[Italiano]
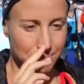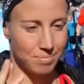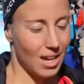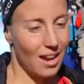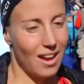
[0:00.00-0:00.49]

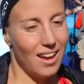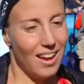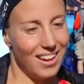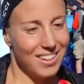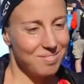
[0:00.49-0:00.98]

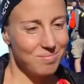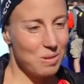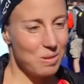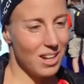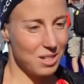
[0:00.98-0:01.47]
Eh,
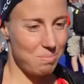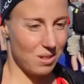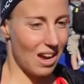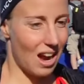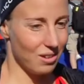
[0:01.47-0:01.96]
non me
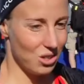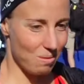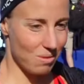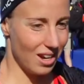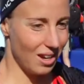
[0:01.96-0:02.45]
l'aspettavo,
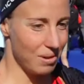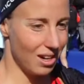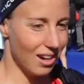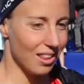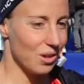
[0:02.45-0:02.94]
diciamo che il mio
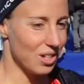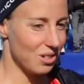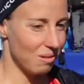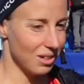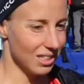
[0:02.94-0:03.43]
allenatore
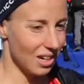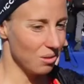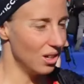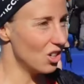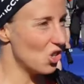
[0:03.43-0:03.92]
sicuramente era
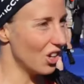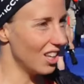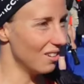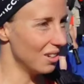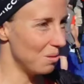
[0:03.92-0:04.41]
quello che ci
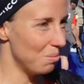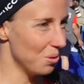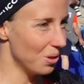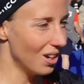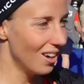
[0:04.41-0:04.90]
credeva di
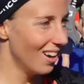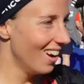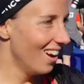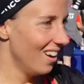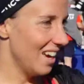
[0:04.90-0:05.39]
più.
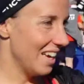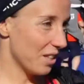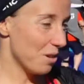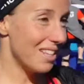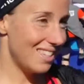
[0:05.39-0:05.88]
È
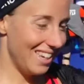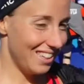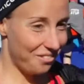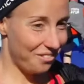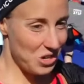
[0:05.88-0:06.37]
stato mesi
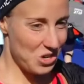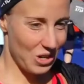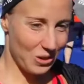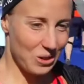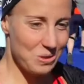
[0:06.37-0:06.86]

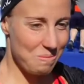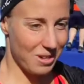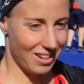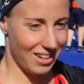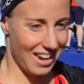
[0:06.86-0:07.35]
difficili con lui
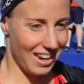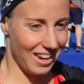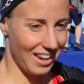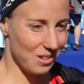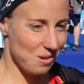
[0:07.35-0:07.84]

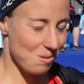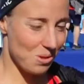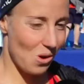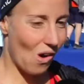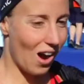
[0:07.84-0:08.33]
perché dopo
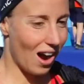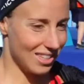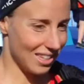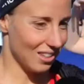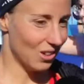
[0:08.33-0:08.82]
Doha è
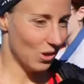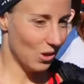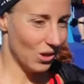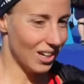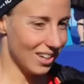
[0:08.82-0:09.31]

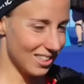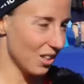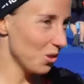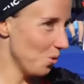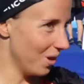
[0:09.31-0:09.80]
stato, è
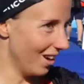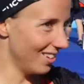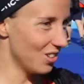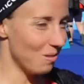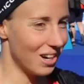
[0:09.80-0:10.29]
stato dura,
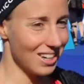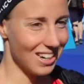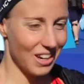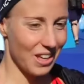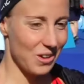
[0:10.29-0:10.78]
diciamo anche
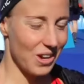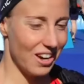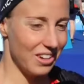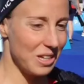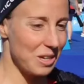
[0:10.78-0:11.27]

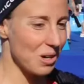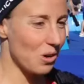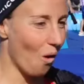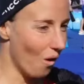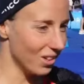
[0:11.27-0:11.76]
l'allenatore venirmi
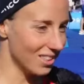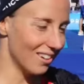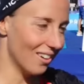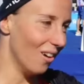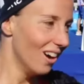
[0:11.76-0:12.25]
incontro